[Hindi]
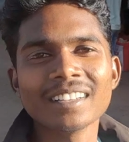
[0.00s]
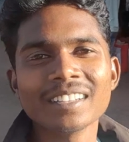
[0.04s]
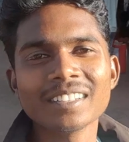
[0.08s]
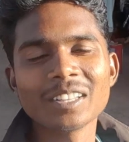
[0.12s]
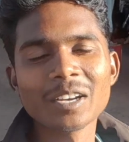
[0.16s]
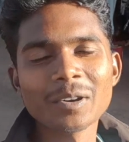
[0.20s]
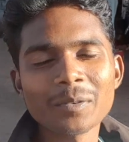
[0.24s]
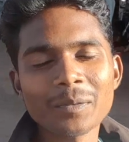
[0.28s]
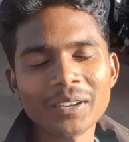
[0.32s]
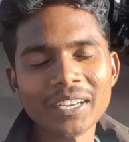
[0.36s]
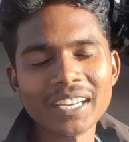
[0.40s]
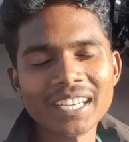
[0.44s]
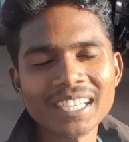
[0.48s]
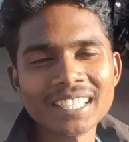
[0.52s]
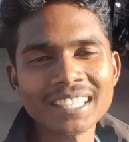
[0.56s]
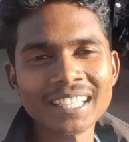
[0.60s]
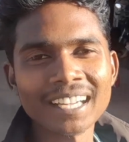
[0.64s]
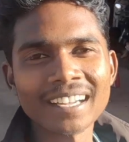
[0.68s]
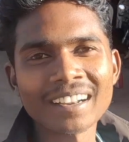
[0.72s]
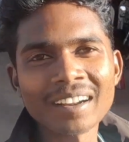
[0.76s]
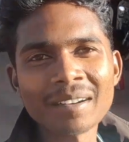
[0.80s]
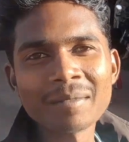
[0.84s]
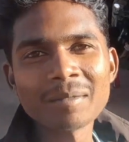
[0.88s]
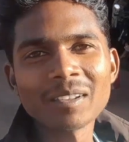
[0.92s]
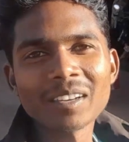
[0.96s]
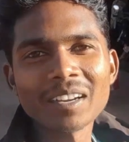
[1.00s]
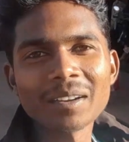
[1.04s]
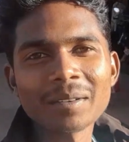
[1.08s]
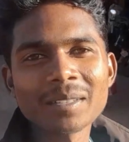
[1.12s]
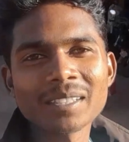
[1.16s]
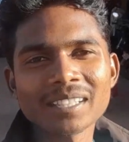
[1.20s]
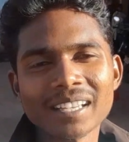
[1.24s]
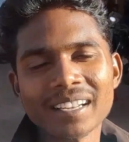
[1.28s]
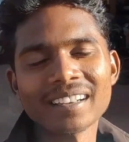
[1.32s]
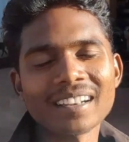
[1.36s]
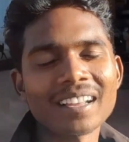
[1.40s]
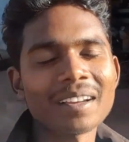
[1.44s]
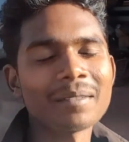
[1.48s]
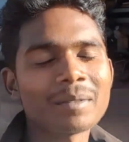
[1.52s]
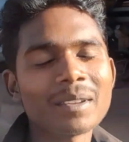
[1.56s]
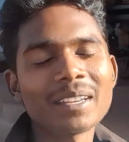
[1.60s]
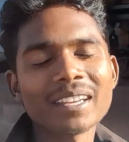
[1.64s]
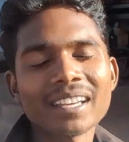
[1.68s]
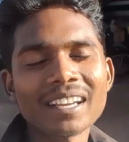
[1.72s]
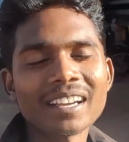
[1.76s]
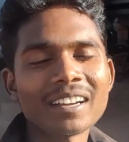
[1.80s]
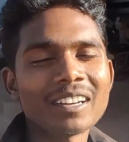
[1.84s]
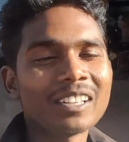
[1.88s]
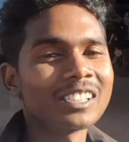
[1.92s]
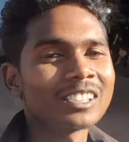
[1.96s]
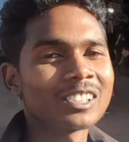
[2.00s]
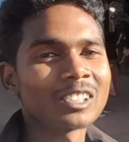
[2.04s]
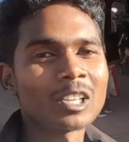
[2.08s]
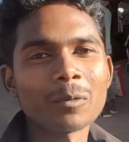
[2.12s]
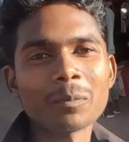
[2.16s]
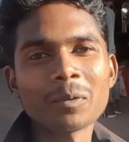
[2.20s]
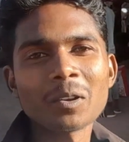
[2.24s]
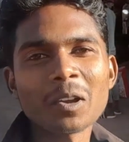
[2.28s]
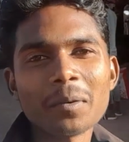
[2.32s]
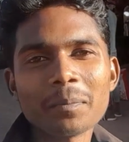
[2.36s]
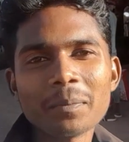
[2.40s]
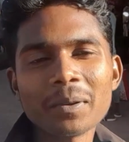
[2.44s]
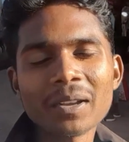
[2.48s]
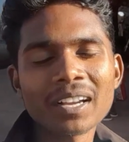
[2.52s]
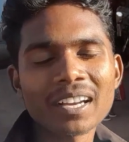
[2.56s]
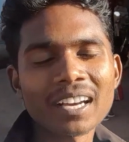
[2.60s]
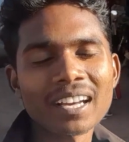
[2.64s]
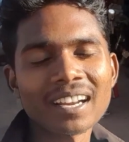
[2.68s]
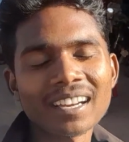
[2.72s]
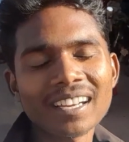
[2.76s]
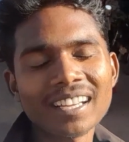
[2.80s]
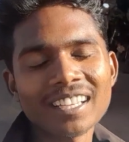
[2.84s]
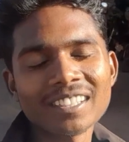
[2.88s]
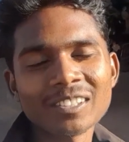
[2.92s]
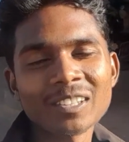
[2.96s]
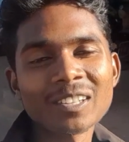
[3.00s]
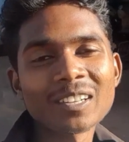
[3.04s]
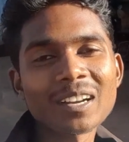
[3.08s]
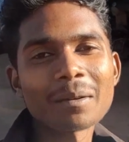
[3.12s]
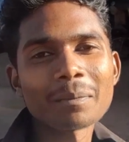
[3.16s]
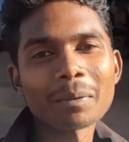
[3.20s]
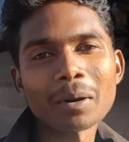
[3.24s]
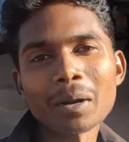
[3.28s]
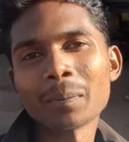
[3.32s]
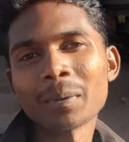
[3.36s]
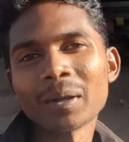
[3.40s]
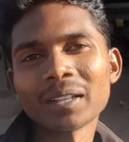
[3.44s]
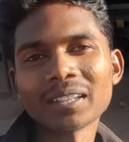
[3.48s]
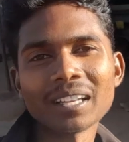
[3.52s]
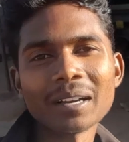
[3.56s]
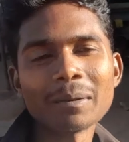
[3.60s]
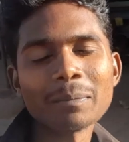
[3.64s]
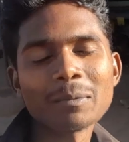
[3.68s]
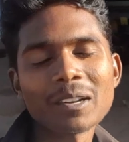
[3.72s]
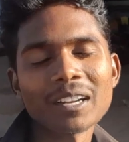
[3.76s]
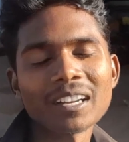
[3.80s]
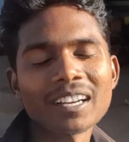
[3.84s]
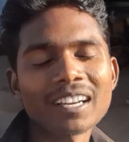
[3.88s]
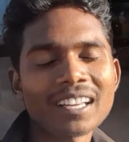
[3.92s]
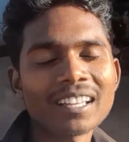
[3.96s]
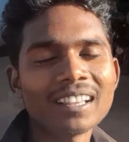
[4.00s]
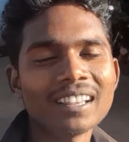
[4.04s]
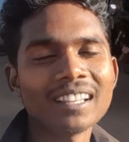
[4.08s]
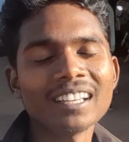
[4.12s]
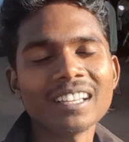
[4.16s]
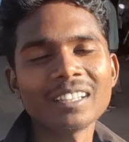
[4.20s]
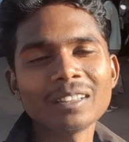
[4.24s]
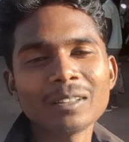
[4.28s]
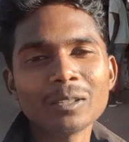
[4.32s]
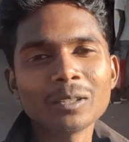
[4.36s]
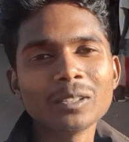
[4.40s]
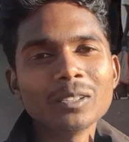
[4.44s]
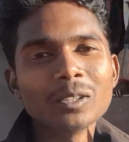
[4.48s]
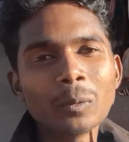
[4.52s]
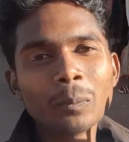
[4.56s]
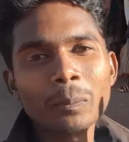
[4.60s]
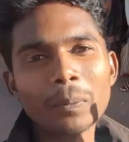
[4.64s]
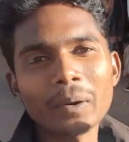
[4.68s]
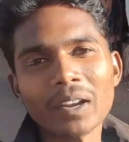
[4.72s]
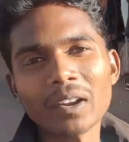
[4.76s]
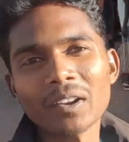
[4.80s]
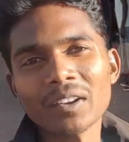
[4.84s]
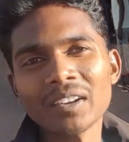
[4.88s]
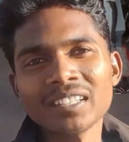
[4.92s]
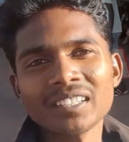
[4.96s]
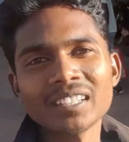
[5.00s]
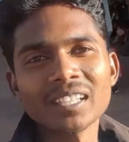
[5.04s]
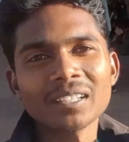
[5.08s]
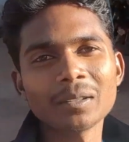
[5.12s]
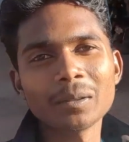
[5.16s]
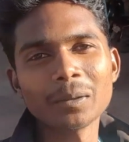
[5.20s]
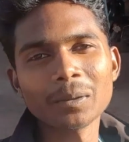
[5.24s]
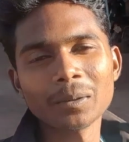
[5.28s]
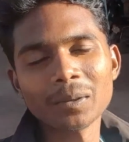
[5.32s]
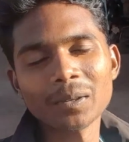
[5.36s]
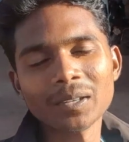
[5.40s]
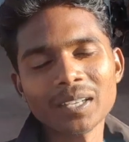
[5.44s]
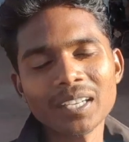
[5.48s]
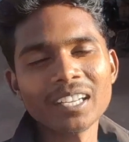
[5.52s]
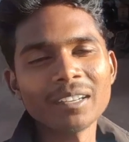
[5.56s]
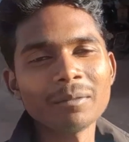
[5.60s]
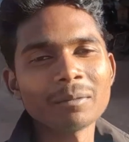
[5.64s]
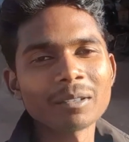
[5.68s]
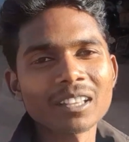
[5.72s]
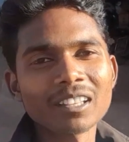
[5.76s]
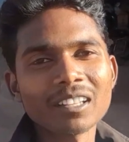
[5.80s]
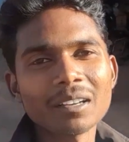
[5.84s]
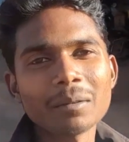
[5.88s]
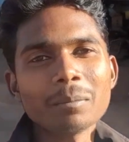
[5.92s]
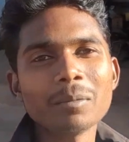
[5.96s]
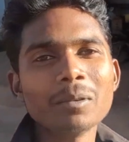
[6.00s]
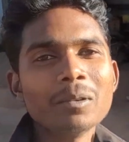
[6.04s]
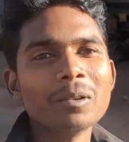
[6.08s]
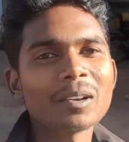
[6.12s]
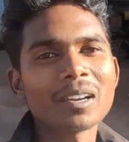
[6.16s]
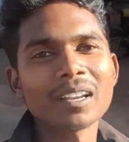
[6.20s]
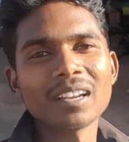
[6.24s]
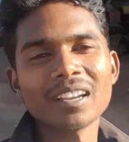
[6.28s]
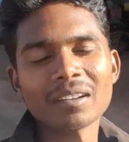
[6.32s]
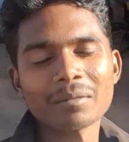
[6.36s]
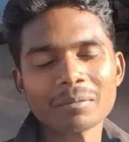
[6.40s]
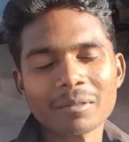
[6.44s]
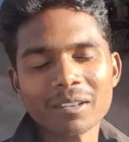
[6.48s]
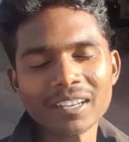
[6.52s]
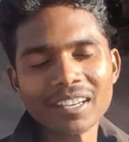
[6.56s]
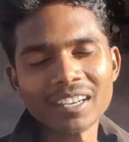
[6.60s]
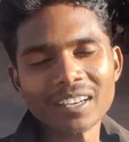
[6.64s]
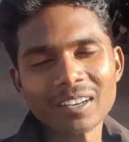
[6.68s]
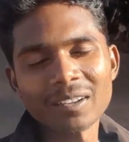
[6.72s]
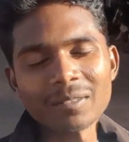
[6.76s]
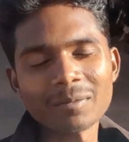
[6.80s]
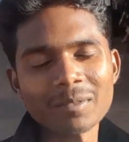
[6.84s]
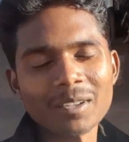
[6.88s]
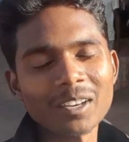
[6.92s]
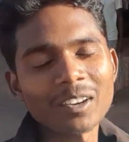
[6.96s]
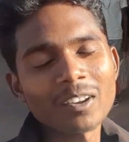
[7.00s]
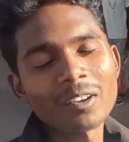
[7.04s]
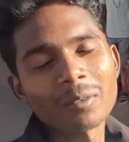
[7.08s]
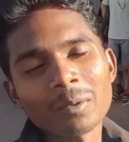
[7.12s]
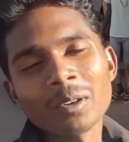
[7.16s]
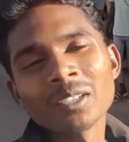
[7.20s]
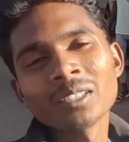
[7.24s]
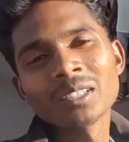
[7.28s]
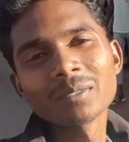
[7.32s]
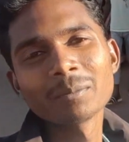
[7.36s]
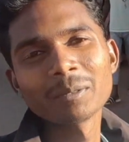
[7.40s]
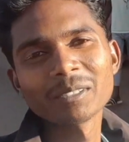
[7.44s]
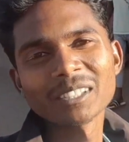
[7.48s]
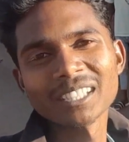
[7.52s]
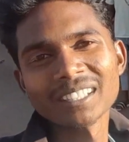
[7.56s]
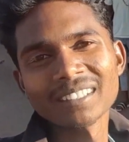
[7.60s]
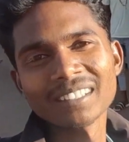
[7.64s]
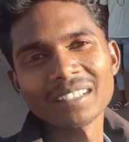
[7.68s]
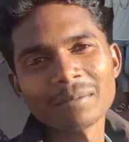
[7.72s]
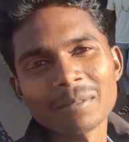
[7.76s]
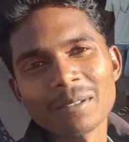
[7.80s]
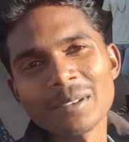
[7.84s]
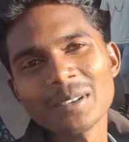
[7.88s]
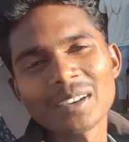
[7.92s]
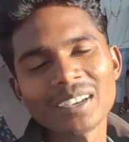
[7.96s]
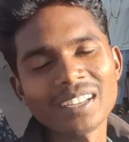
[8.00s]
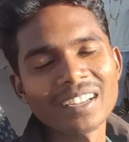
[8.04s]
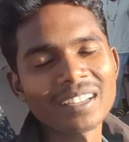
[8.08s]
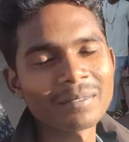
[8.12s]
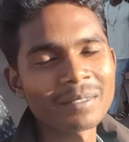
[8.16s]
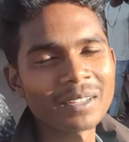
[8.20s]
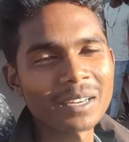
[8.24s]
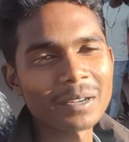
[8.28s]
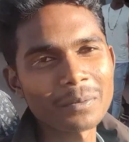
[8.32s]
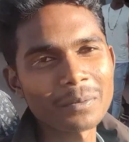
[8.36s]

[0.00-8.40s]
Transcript: तो फ्रेंड्स यार हम लोग अभी सन्ना में है और शॉपिंग वॉपिंग कर लिए जो कपड़ा वपड़ा था पूरा खरीद लिए ऊपर और नीचे दोनों ही मतलब ब्लू कलर में है और मेरे को बहुत पसंद है ब्लू कलर मेरा